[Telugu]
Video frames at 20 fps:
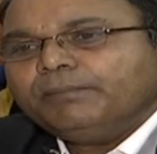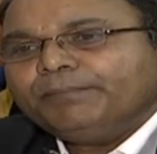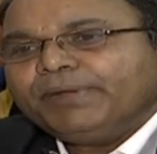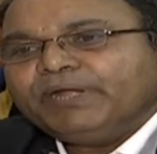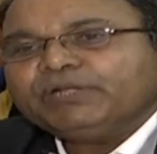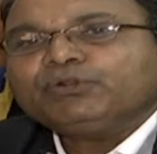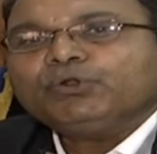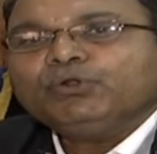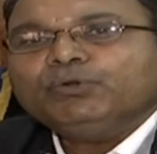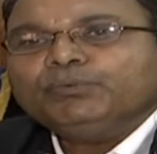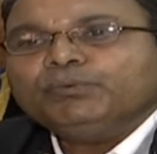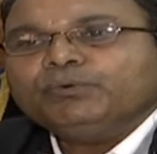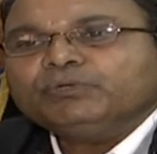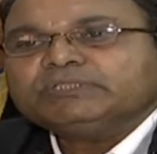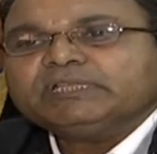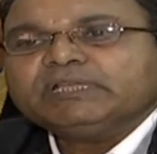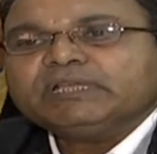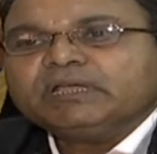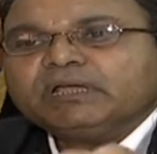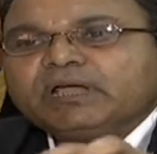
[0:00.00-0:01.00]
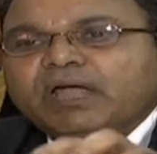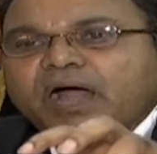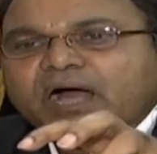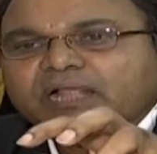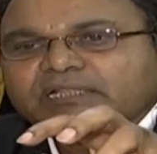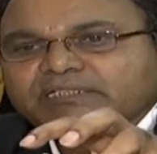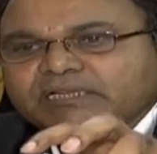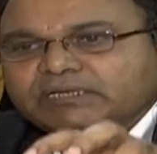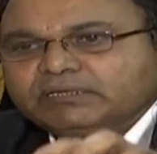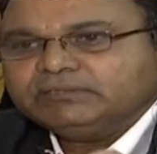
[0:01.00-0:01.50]
పెట్రోల్ పోసి
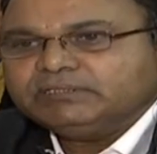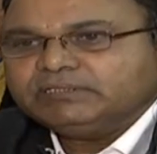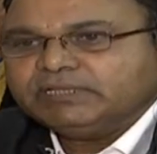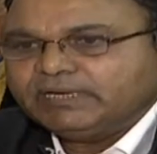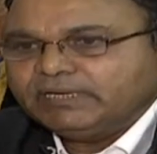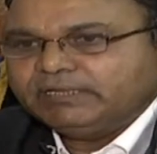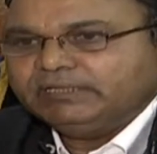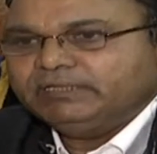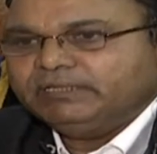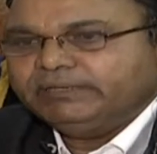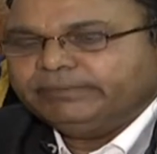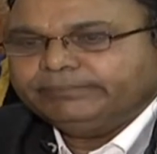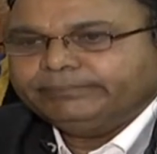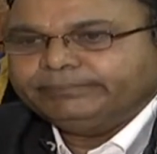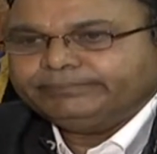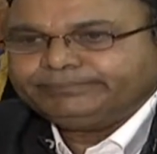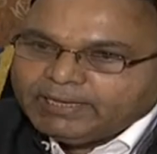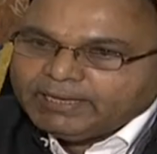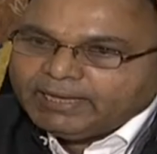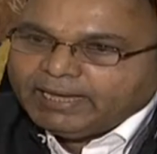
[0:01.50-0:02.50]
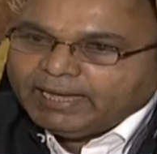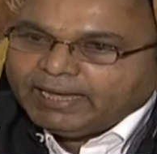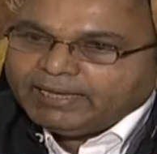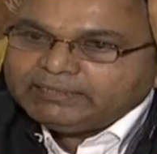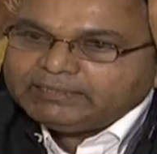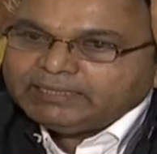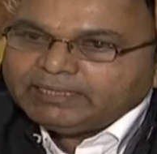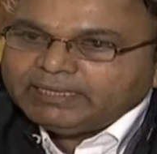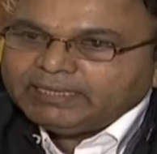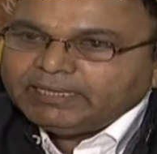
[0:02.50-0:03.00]
కాల్చడం జరిగింది
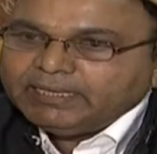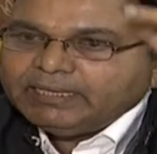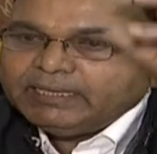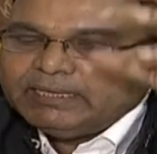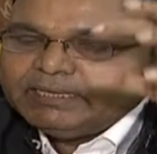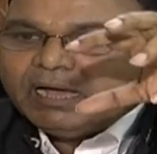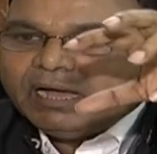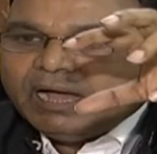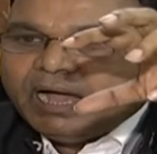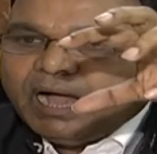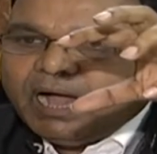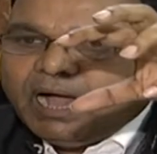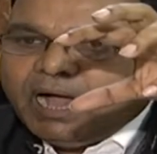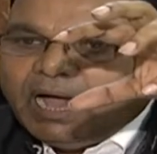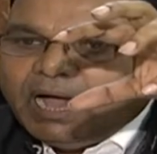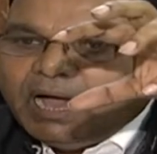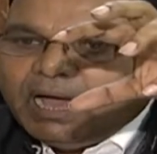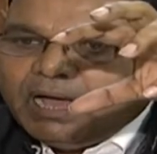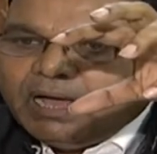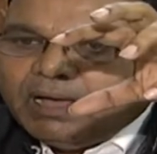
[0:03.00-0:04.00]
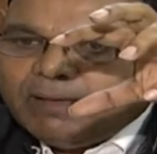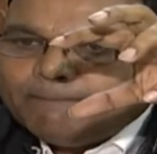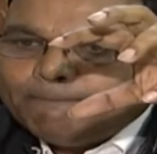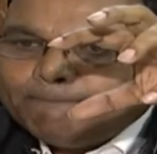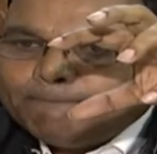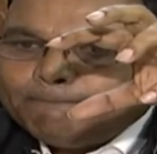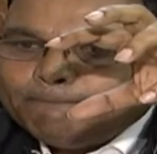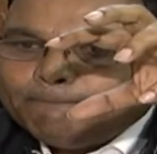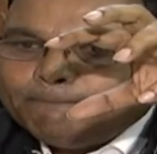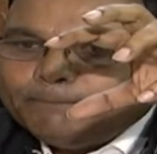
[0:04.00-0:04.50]
అయితే ఆ
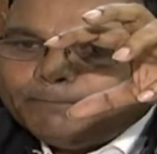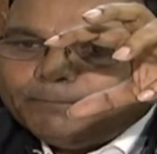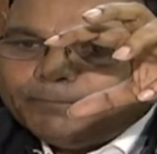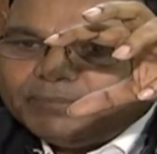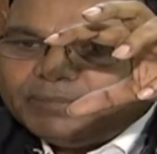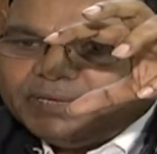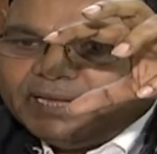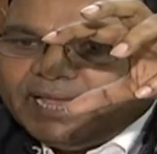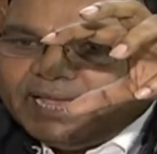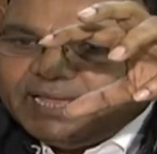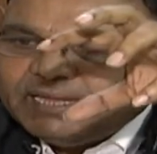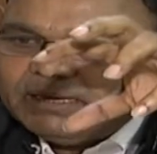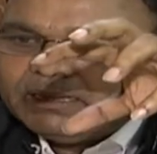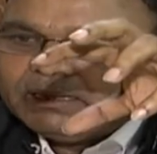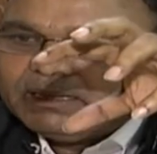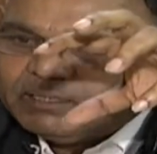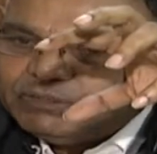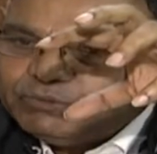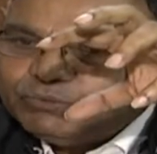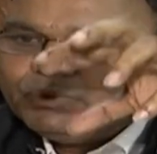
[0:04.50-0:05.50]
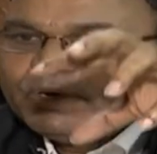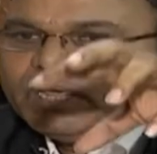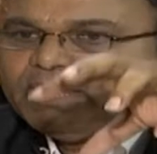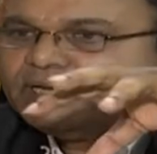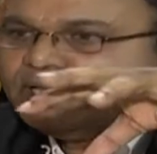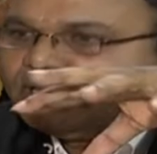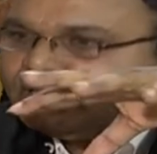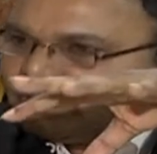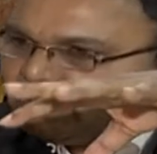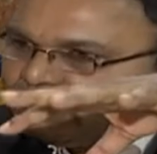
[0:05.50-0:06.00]
నేర అది కూడా
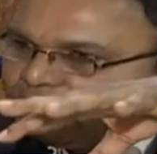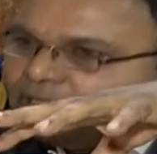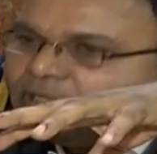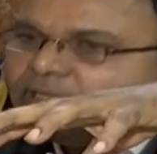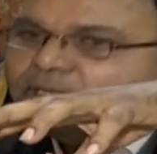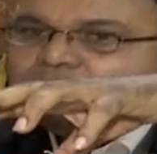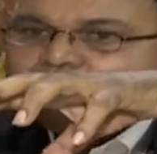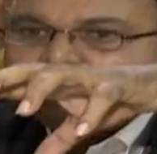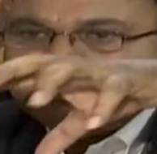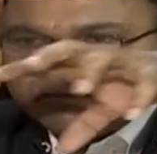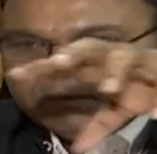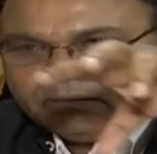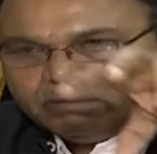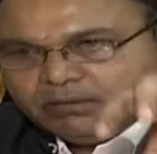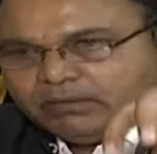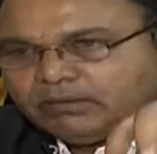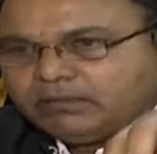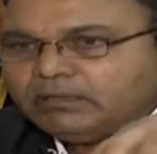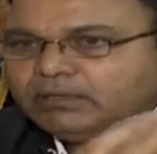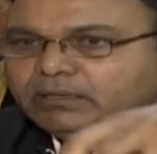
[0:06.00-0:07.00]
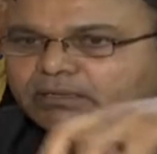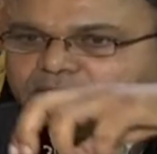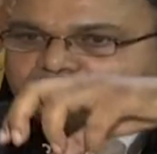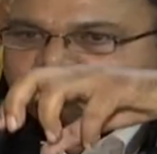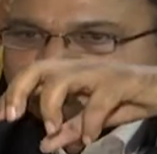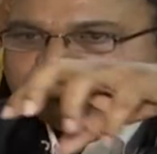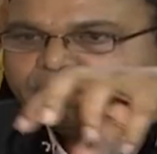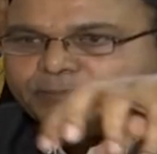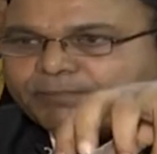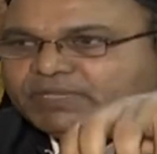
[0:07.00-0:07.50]

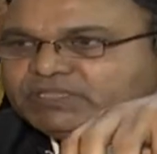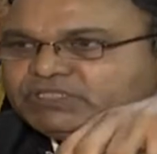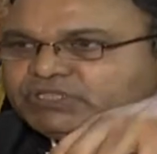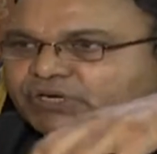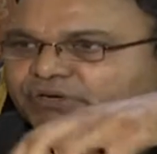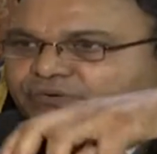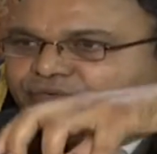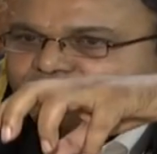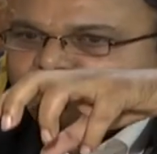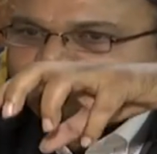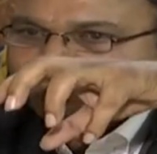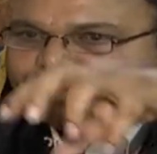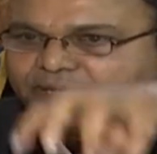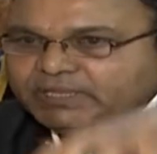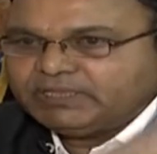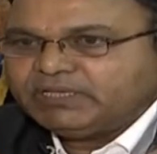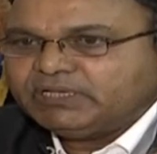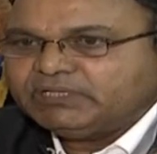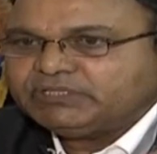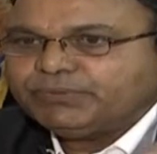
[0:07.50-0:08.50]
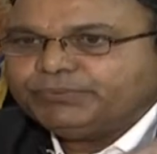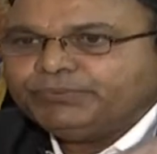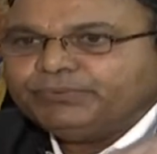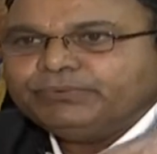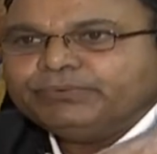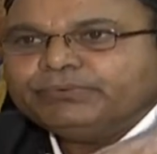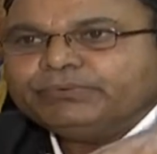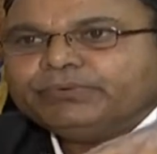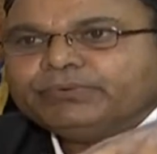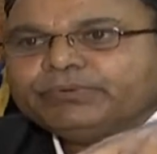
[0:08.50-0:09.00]
నేరానికి సంబంధించినటువంటి ప్రదేశము
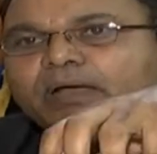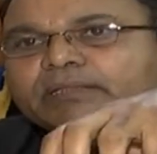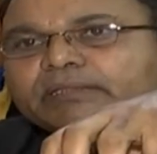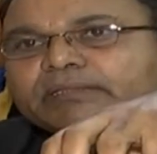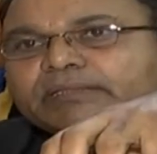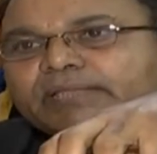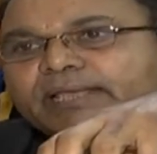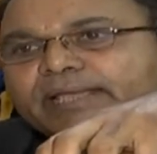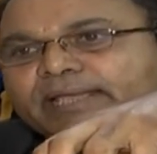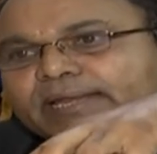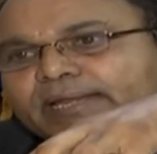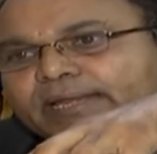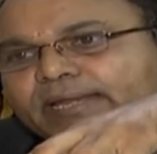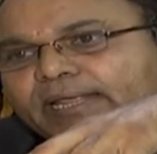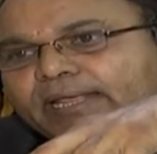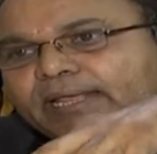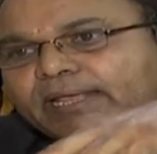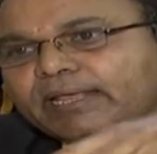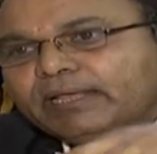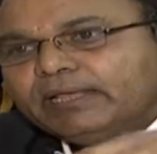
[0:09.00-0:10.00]
దీన్ని